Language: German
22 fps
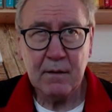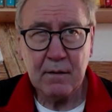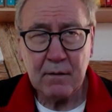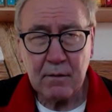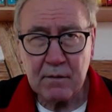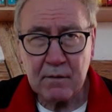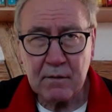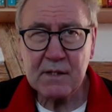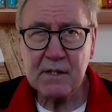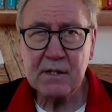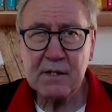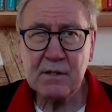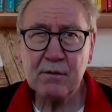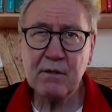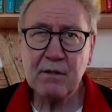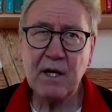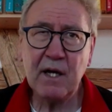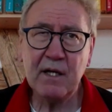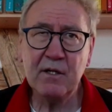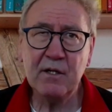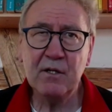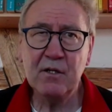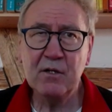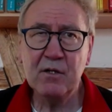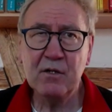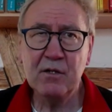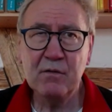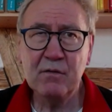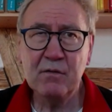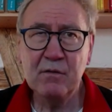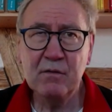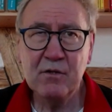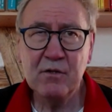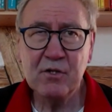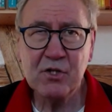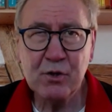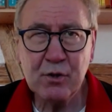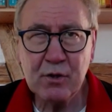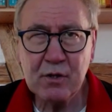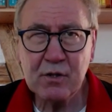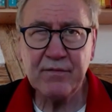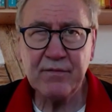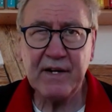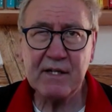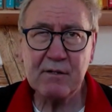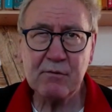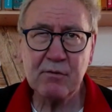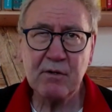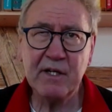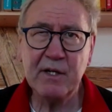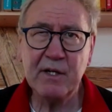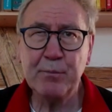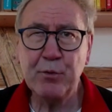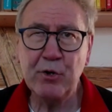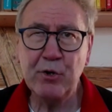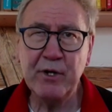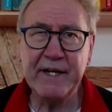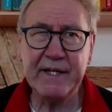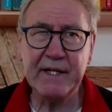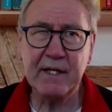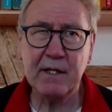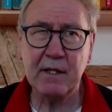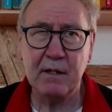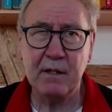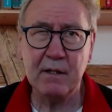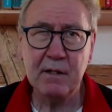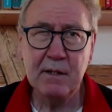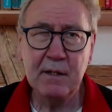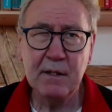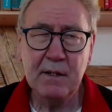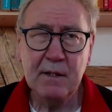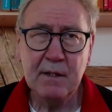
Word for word: Und es ist sogar eine Schuldzuweisung an die Politiker,